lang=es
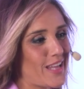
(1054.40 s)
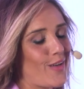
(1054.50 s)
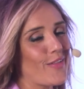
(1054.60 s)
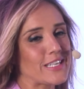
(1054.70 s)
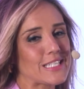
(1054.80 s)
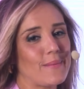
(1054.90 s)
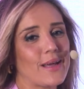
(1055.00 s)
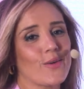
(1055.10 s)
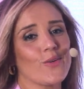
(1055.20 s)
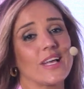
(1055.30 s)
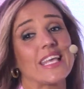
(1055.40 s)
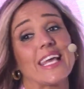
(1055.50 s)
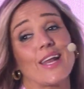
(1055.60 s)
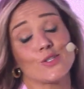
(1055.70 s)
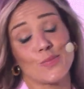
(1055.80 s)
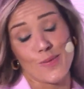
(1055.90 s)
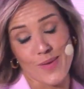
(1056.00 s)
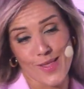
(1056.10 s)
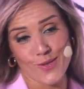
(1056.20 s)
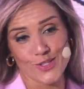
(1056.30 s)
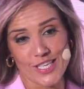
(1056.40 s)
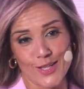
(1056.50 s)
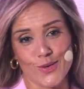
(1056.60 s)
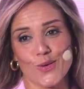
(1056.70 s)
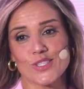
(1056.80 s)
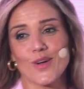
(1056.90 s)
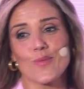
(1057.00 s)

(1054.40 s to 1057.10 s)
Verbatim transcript: delegado Andrés Navarro y a los premiados y a todos los